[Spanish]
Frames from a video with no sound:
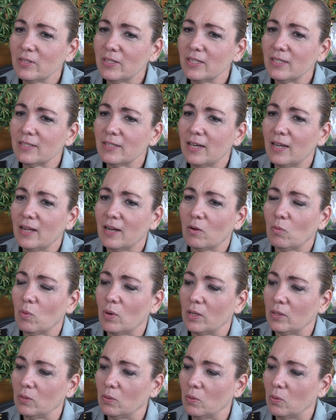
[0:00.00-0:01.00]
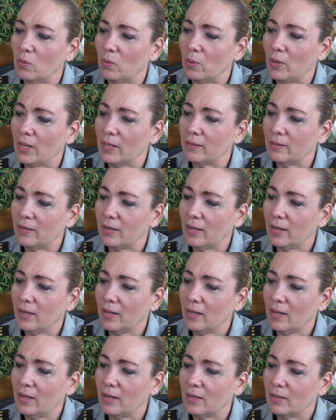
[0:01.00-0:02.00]
muy sincera, cuando le
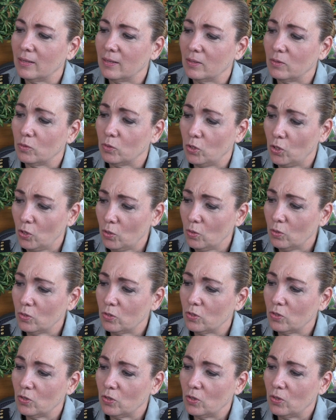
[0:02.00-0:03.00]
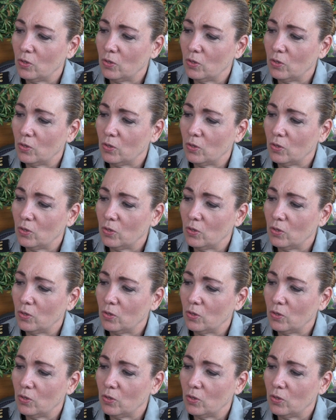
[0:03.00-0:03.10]
entrega Dios